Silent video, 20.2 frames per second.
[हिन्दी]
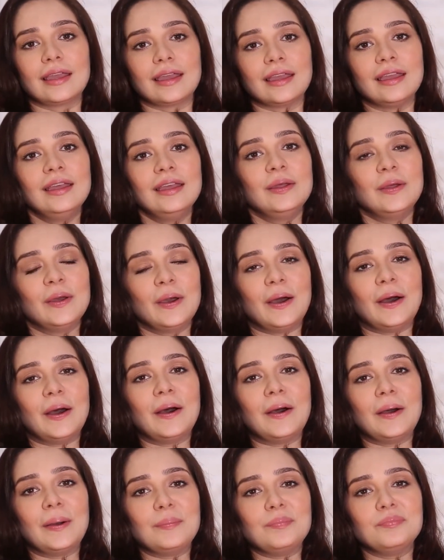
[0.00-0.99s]
कि
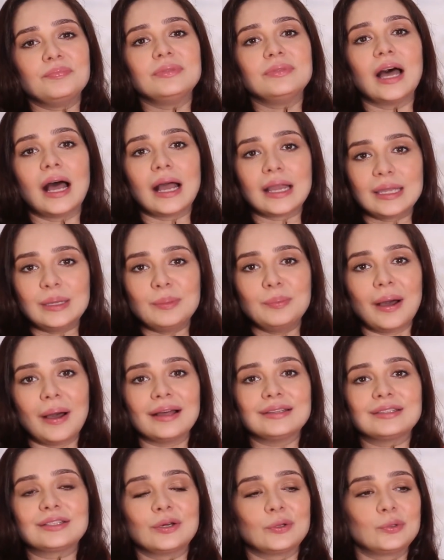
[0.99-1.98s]
uh, ना ही
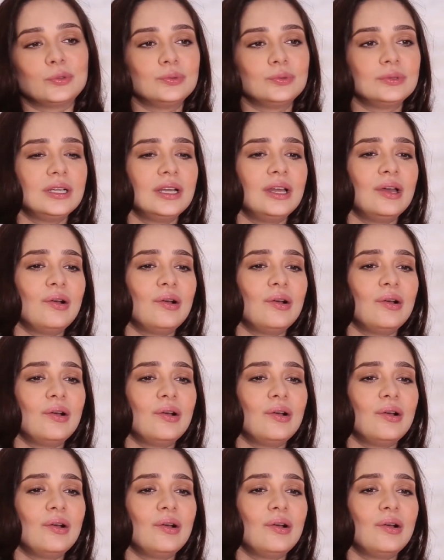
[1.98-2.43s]
बात करूं